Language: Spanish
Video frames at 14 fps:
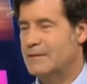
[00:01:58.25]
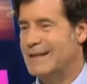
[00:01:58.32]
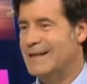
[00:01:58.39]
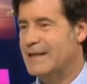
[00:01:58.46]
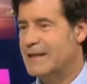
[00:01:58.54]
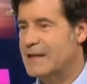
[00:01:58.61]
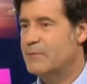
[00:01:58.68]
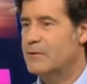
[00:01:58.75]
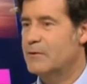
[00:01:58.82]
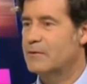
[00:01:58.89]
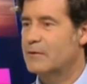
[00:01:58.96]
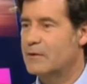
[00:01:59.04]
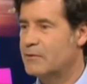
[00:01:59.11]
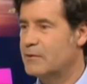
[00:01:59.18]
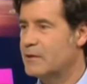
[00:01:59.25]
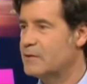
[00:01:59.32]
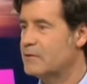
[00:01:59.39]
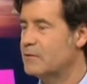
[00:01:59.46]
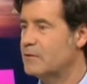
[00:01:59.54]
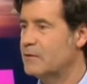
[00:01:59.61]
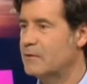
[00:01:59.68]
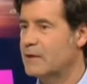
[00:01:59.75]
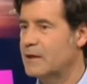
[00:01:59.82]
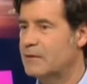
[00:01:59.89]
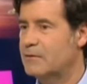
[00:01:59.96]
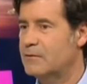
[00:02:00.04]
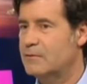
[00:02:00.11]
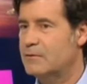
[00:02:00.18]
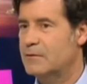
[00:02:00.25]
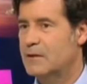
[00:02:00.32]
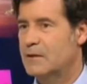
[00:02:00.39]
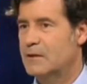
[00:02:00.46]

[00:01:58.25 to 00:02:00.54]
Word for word: el equilibrio entre los ingresos y los gastos,